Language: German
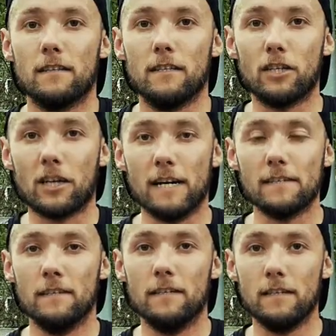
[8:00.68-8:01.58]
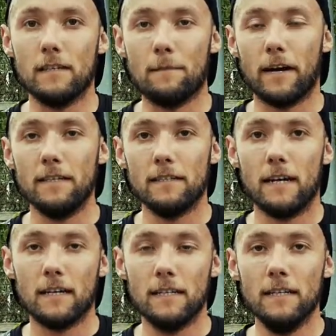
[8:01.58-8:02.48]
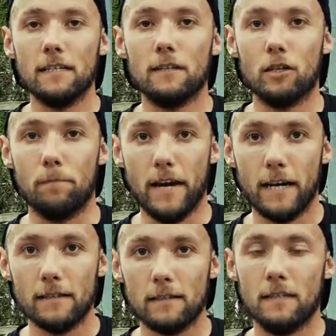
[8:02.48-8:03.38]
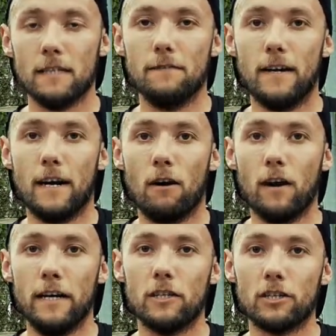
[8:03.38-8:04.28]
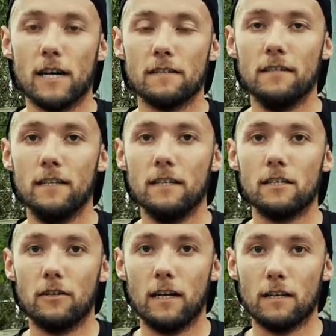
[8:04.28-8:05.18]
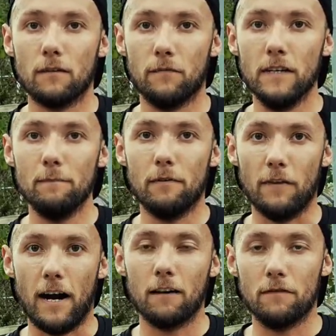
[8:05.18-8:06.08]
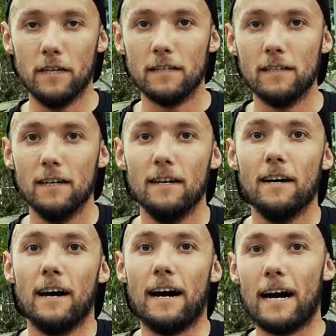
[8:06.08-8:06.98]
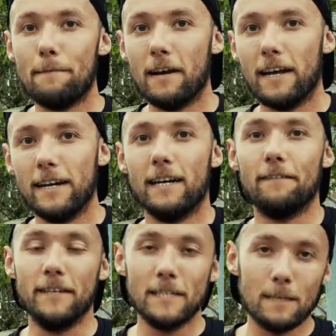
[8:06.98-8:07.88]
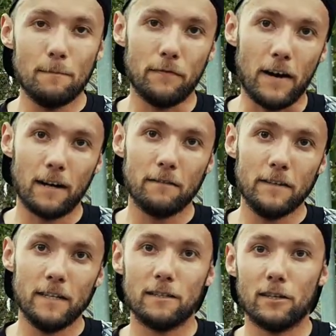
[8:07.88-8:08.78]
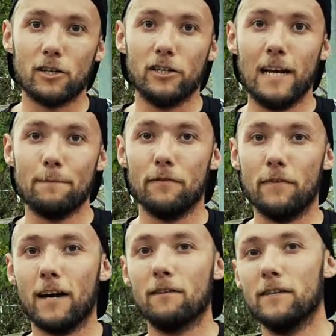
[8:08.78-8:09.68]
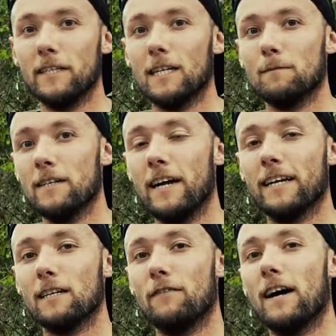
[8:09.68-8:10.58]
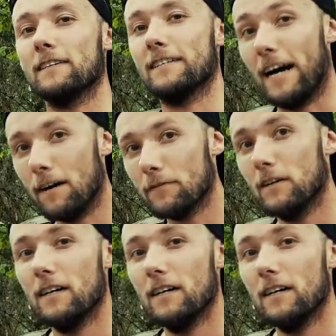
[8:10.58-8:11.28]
Die Straße ist am Renntag nicht gesperrt, ist zwar auch eine Straße, die nicht sonderlich viel befahren wird, aber leider, wenn sie befahren wird, schneller befahren wird, als man hier eigentlich fahren darf.